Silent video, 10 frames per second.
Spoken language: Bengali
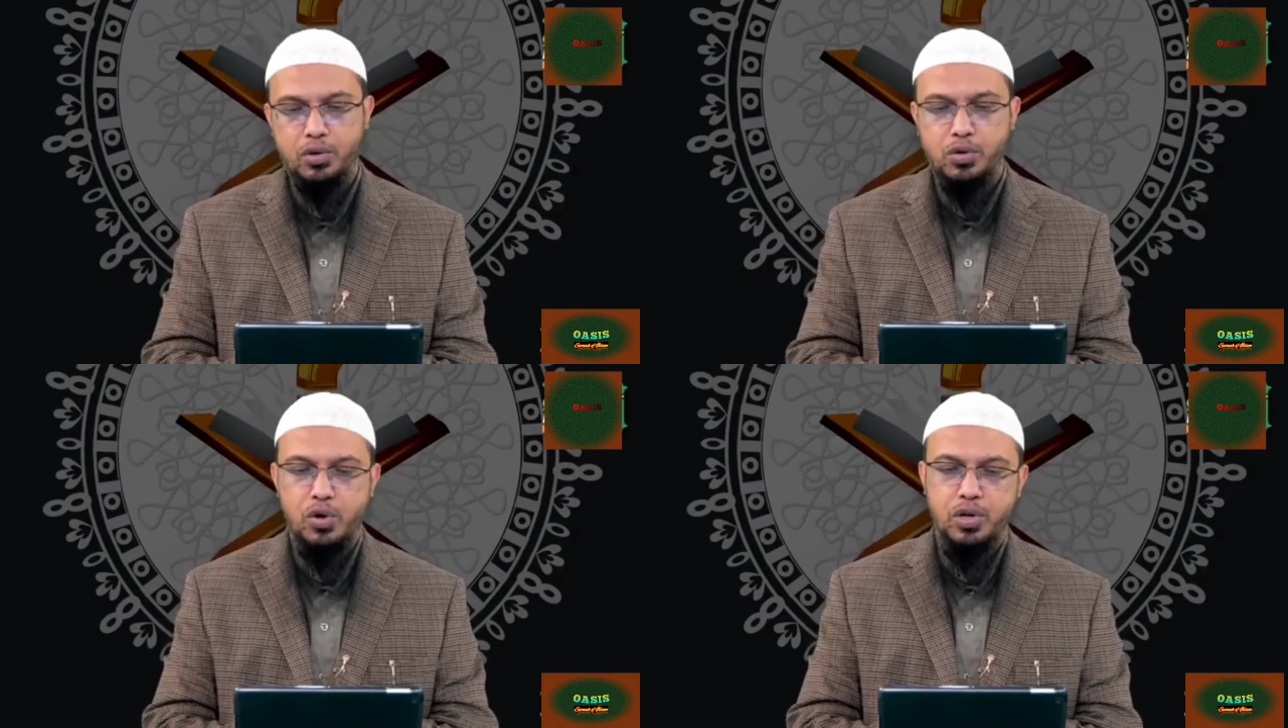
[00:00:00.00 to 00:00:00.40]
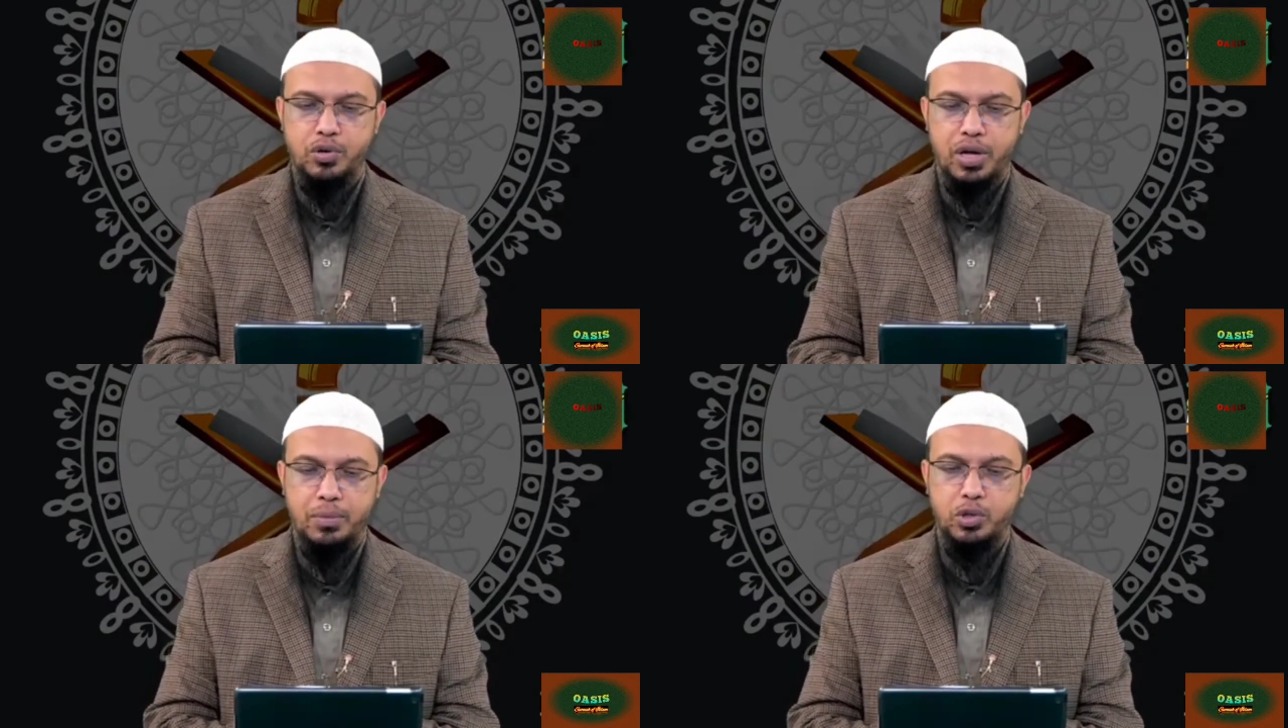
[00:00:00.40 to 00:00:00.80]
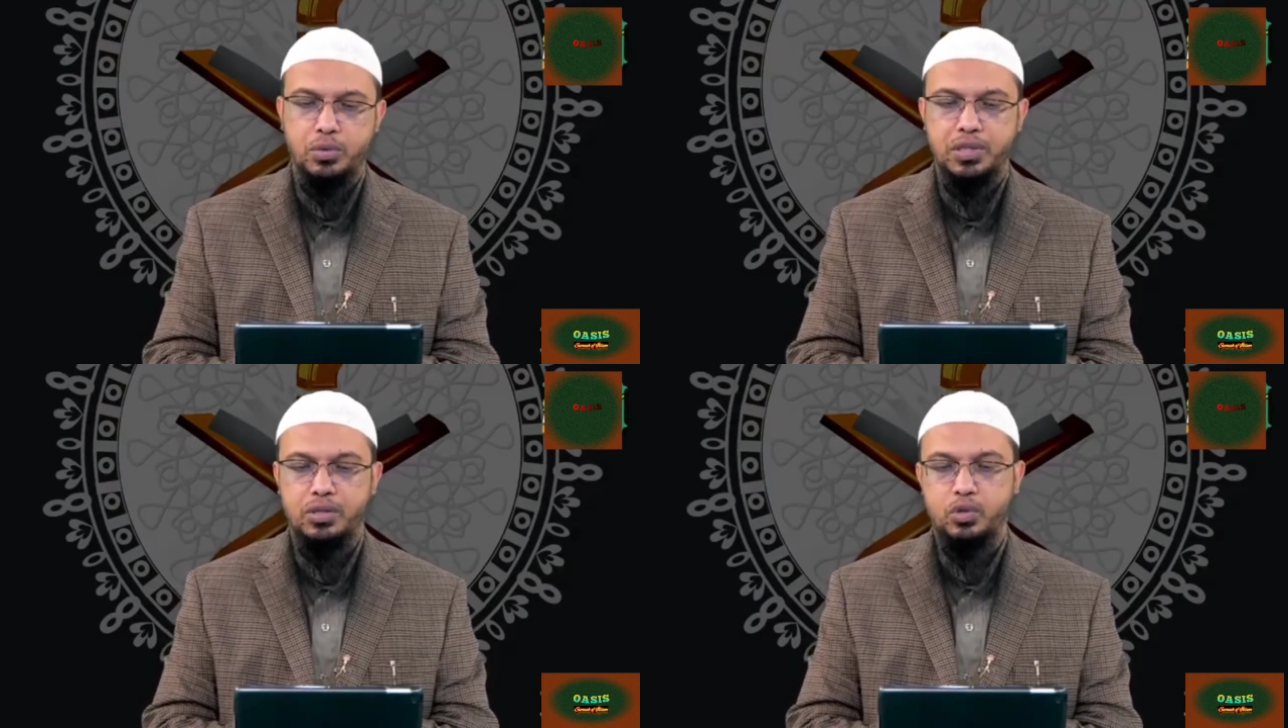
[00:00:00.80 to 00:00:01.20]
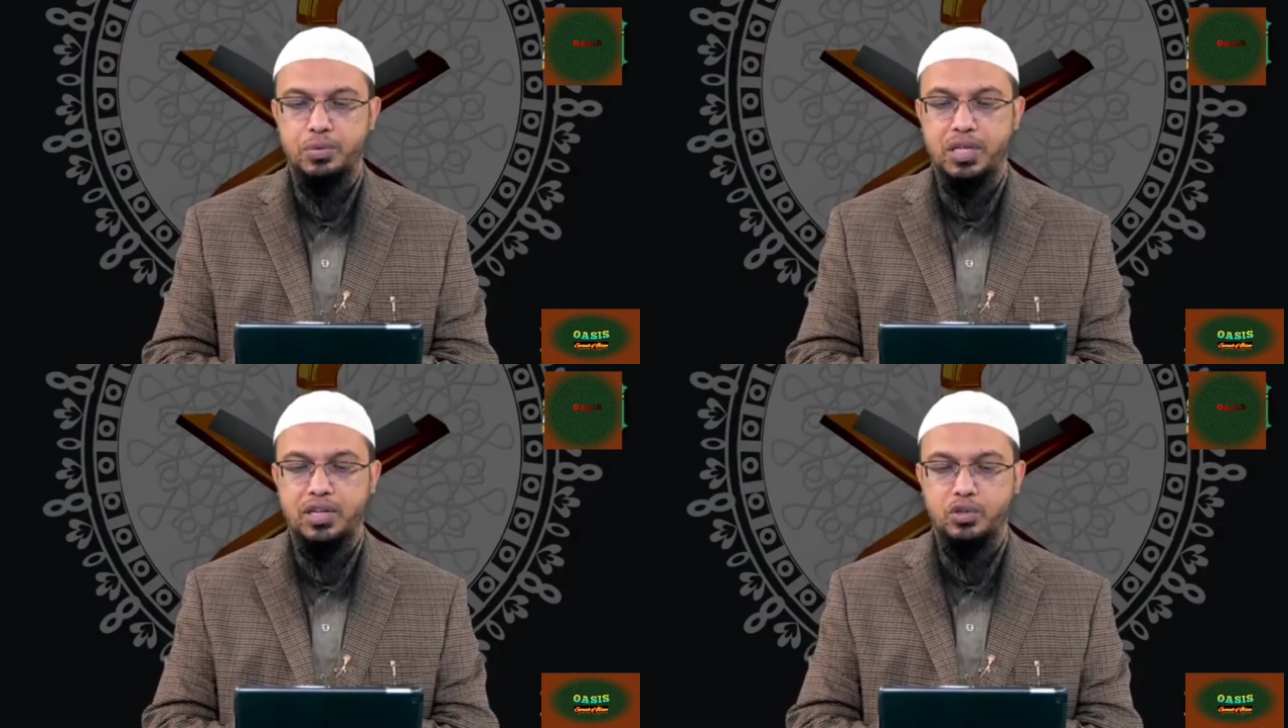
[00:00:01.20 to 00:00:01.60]
এখন করণীয় কি এমন ছবি
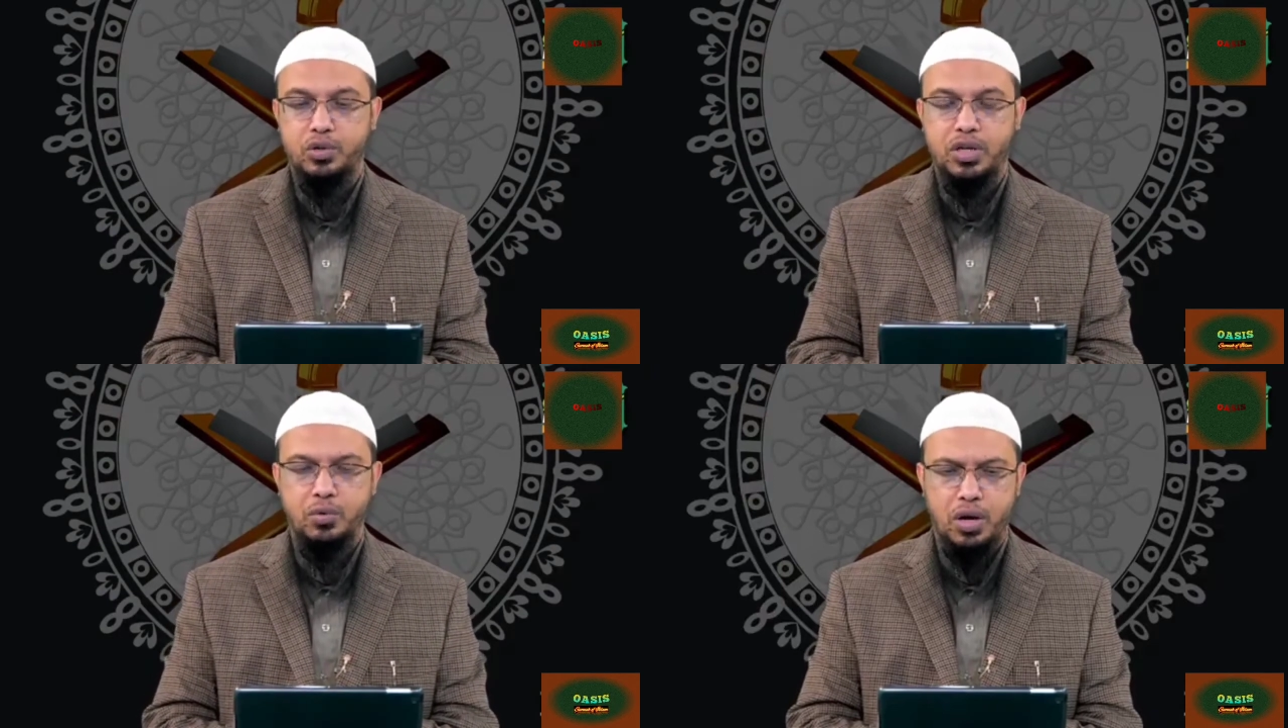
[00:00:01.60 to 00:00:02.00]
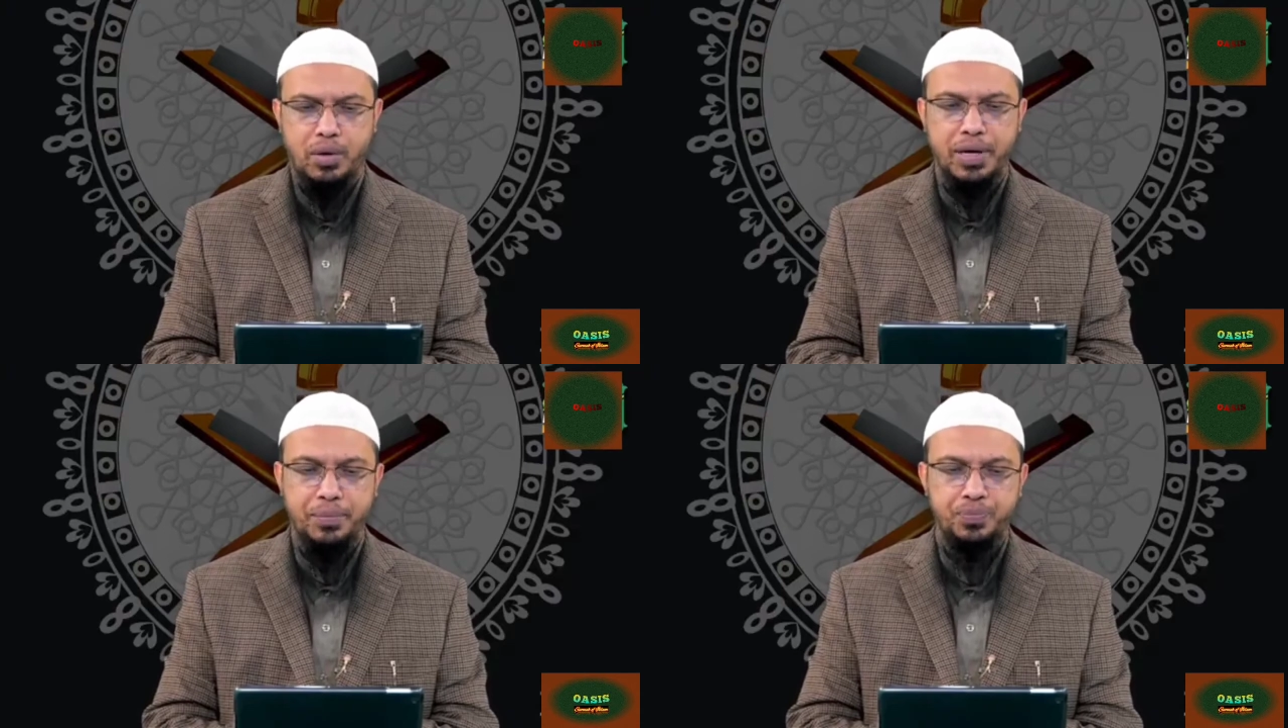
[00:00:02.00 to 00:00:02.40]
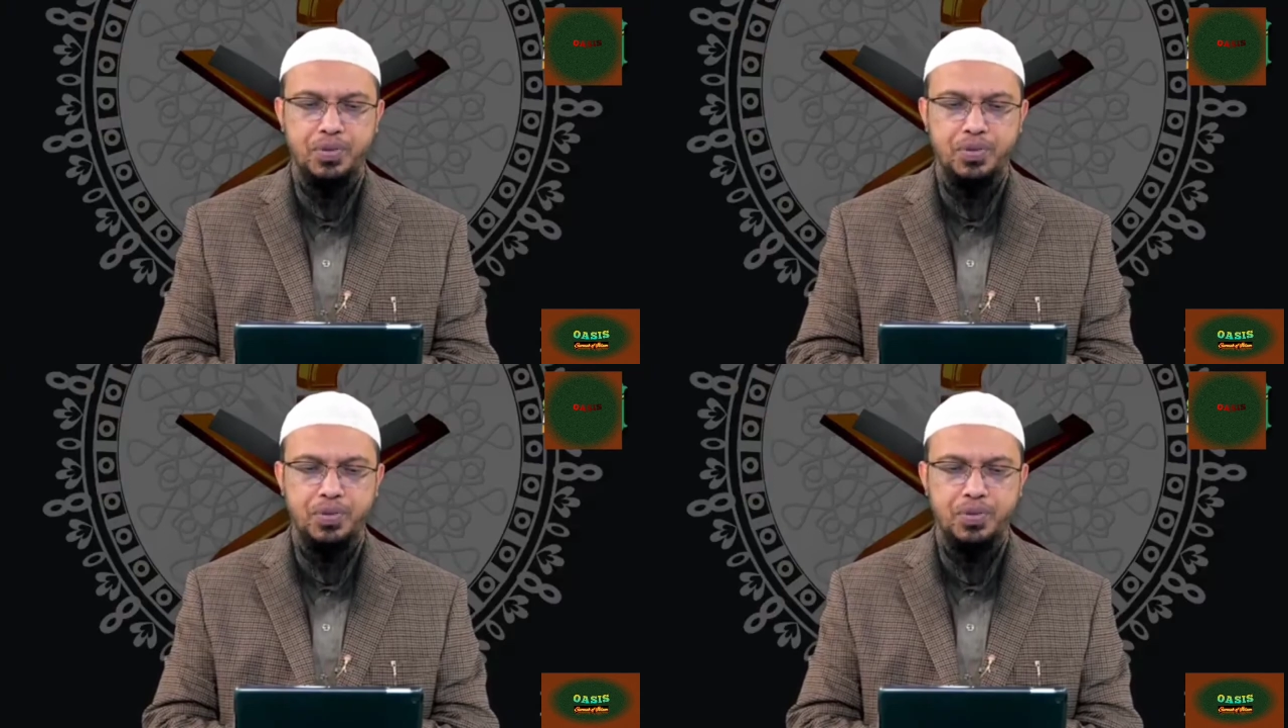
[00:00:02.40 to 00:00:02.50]
ছবি দেওয়ার জন্য কি গুণা হবে